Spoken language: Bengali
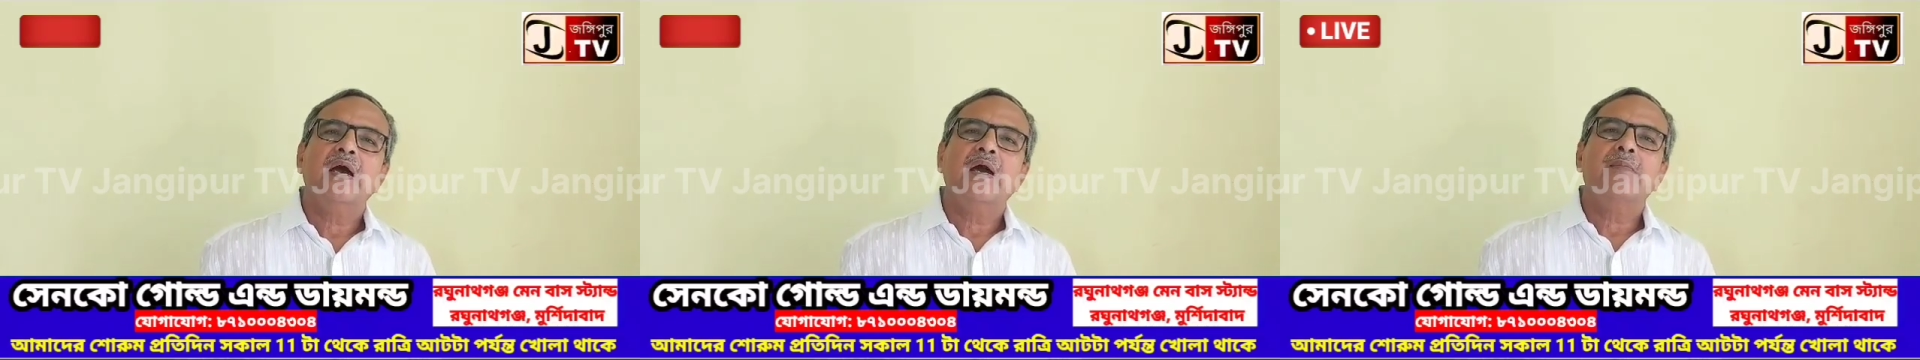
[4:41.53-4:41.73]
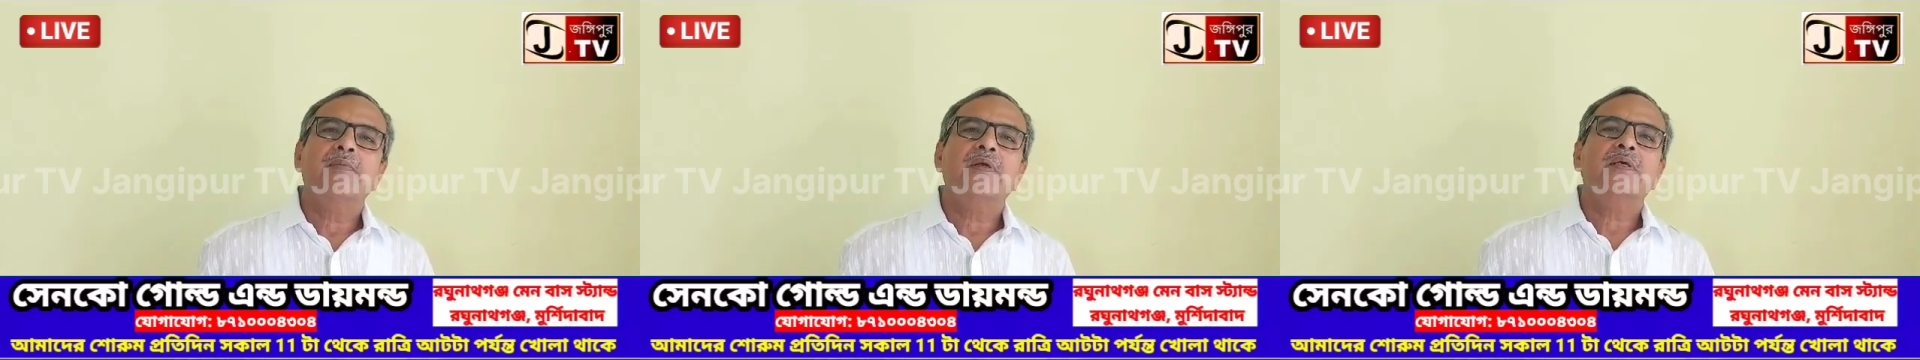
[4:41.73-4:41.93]

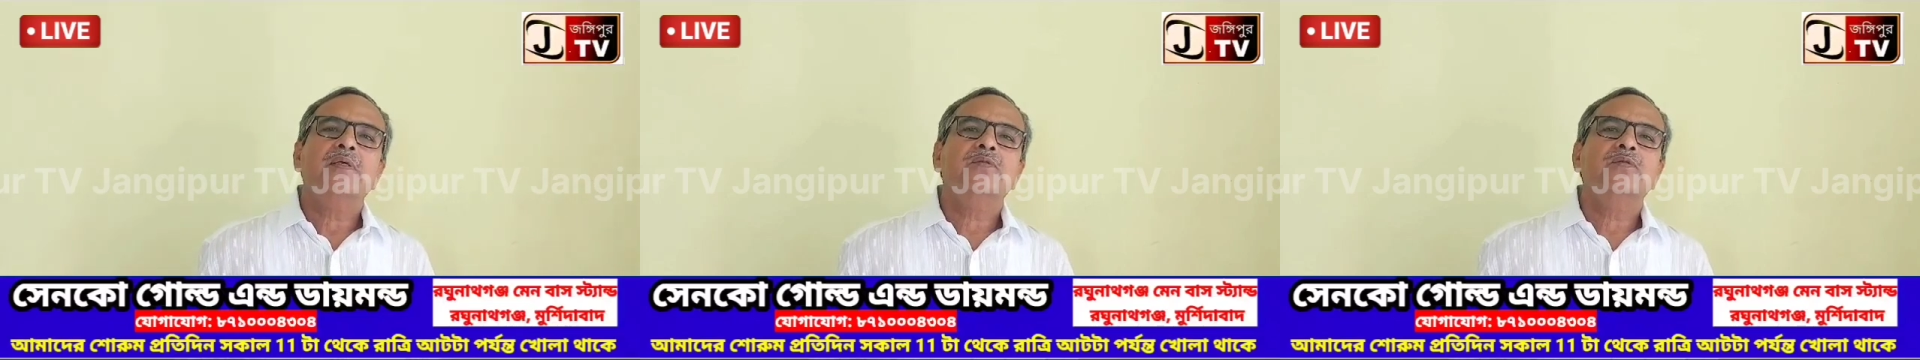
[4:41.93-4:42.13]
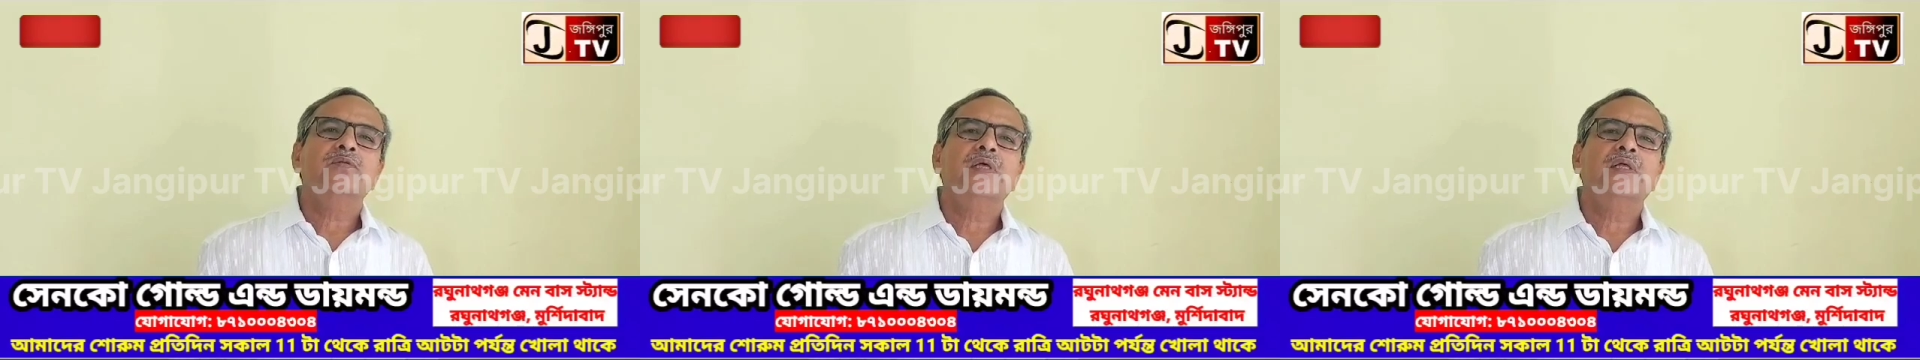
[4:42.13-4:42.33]
আমরা
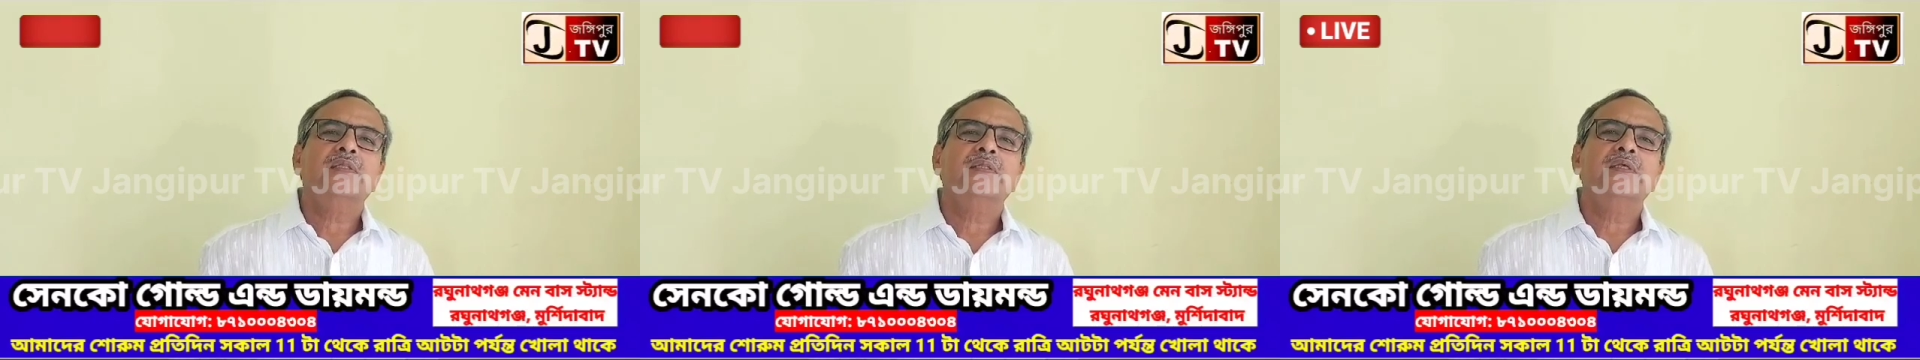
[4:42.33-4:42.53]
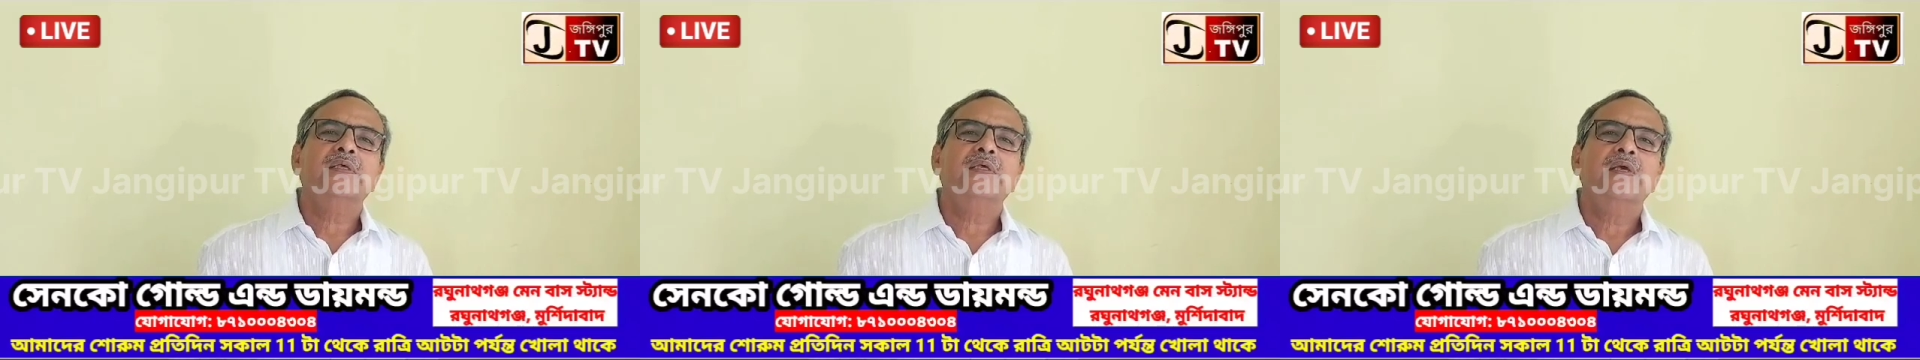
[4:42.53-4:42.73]
কিন্তু
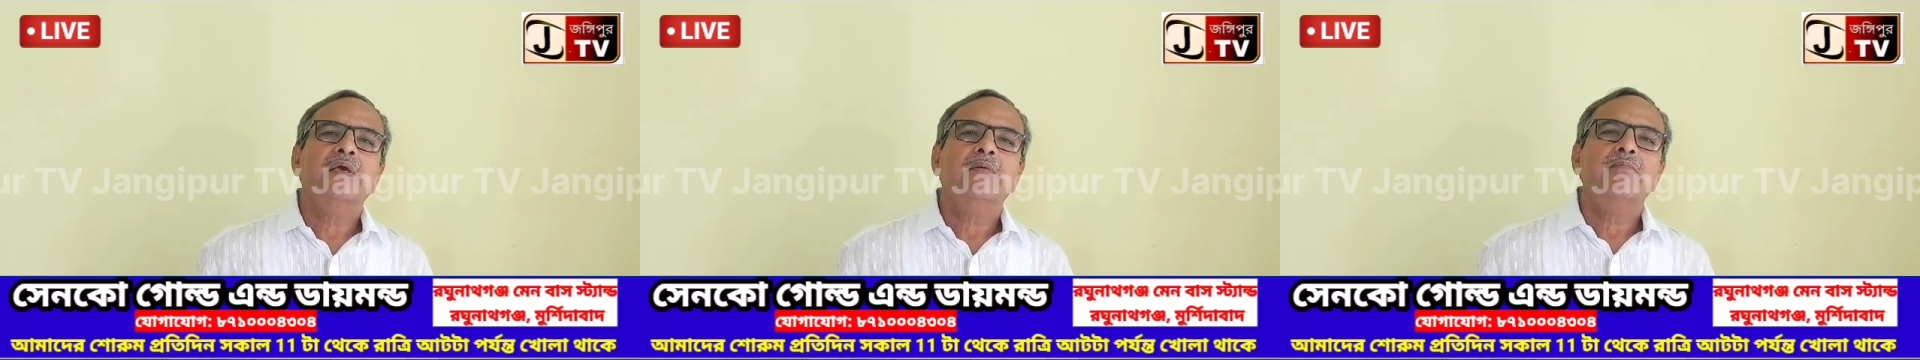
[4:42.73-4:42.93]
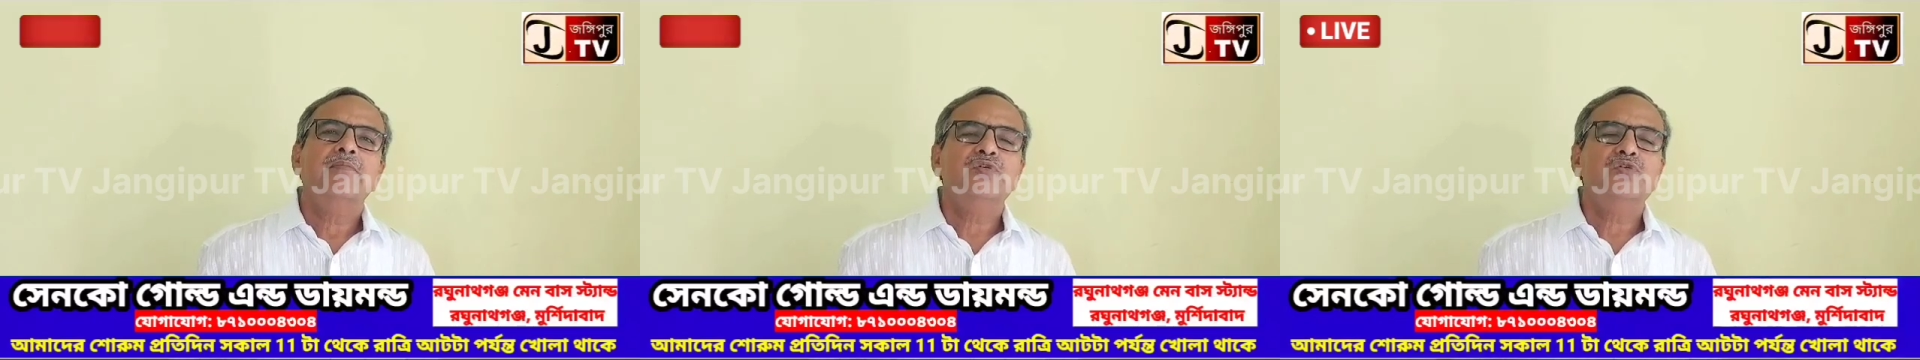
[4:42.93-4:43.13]
তাতে
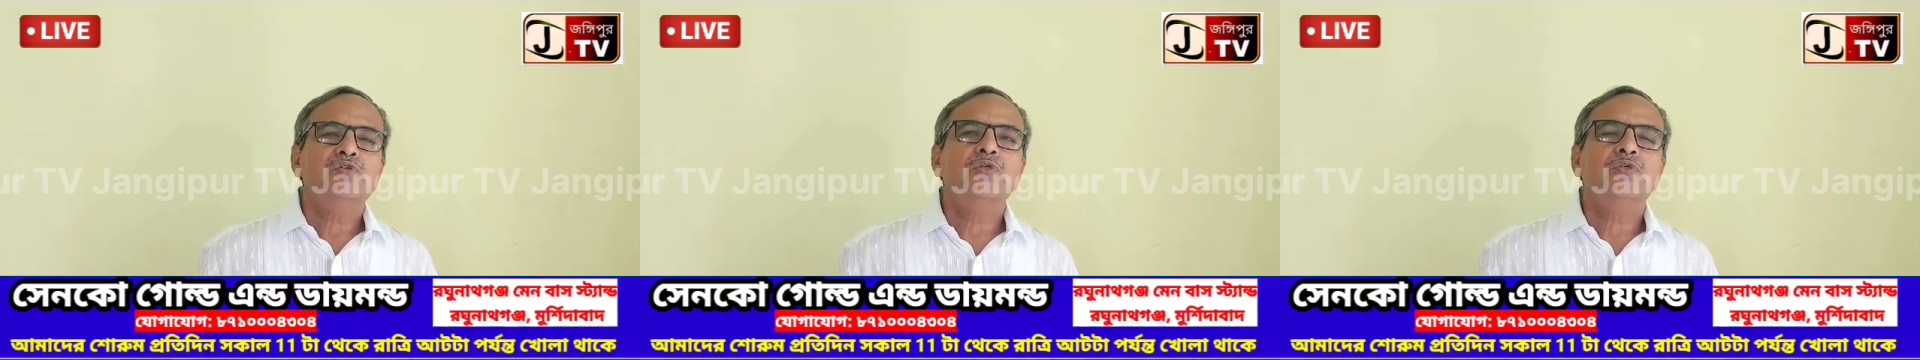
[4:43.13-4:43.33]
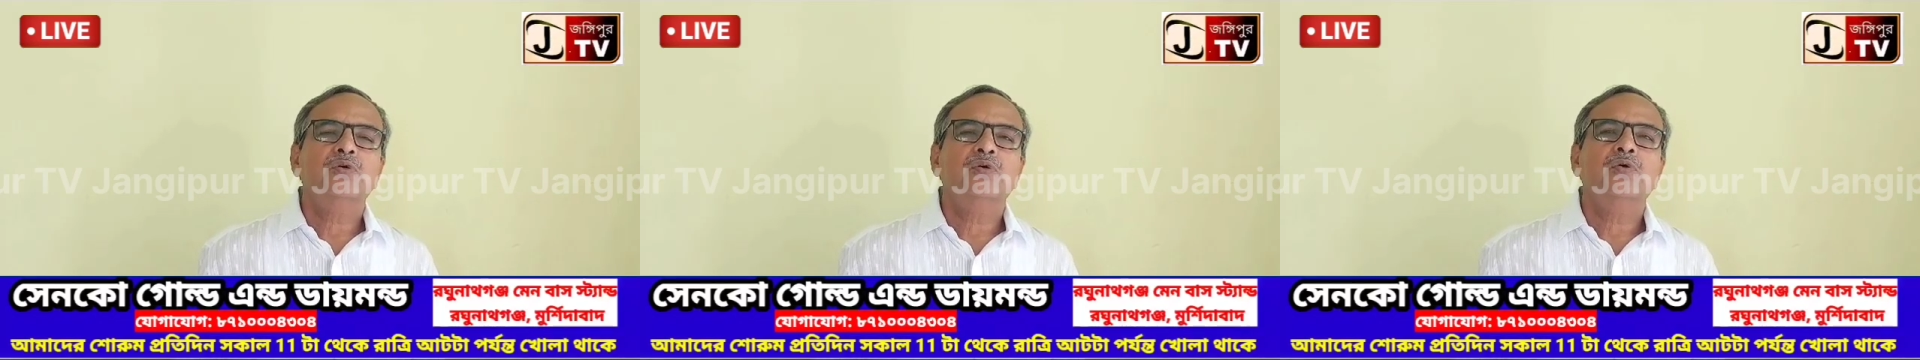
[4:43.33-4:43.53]

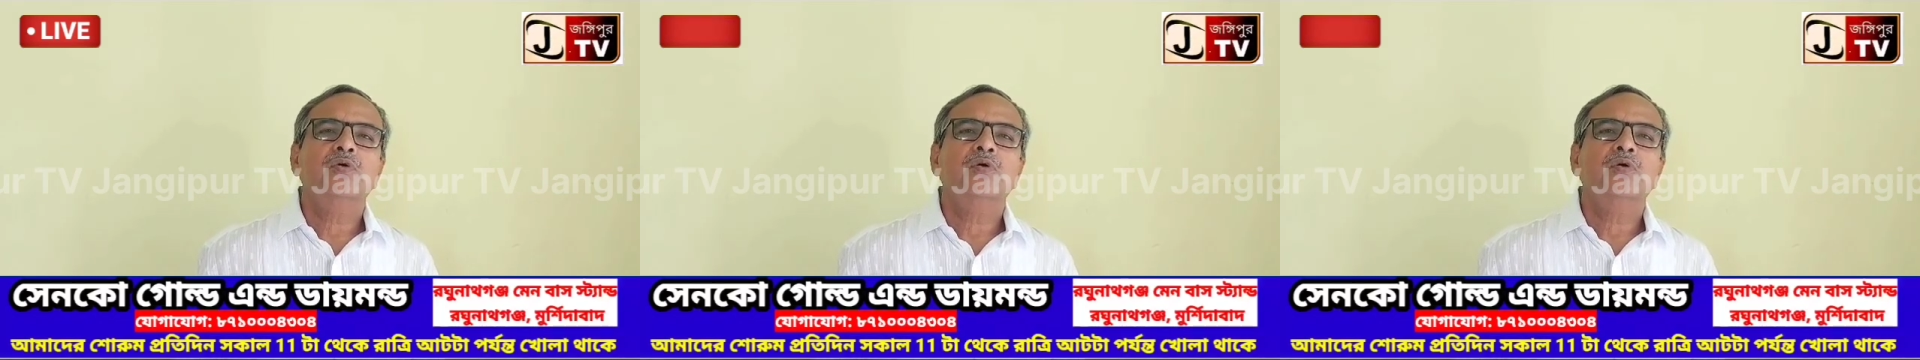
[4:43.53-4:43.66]
বিস্মিত